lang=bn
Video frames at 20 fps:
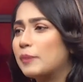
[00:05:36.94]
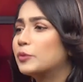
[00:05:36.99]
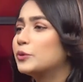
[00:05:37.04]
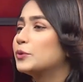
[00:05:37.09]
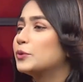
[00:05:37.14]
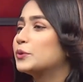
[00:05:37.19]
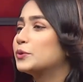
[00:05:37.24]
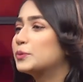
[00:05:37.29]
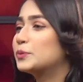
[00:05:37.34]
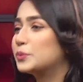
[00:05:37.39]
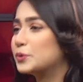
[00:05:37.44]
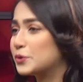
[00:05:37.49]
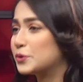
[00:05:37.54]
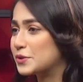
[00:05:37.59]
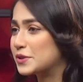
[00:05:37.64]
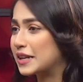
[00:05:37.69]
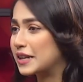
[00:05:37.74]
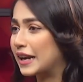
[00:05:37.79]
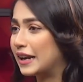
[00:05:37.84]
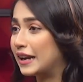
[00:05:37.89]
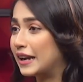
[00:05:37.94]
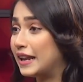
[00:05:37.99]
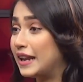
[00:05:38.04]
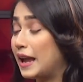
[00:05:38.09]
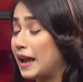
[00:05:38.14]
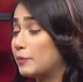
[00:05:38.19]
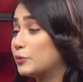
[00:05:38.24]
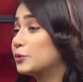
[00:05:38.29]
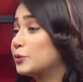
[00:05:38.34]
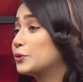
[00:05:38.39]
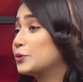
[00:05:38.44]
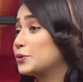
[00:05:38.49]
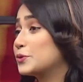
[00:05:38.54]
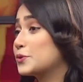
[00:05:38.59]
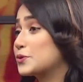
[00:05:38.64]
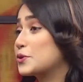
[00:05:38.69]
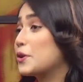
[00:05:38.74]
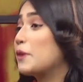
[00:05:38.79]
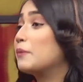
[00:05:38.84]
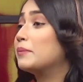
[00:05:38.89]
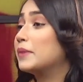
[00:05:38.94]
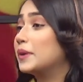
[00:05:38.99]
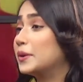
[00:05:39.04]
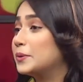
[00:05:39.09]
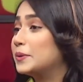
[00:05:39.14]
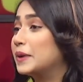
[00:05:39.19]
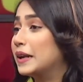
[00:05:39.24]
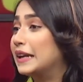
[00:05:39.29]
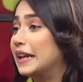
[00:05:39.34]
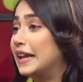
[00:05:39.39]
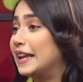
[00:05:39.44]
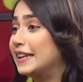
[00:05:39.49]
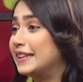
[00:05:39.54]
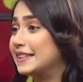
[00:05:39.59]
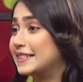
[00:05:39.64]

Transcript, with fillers: এমন কোনো পুরস্কার নেই এমন কোনো সম্মাননা নেই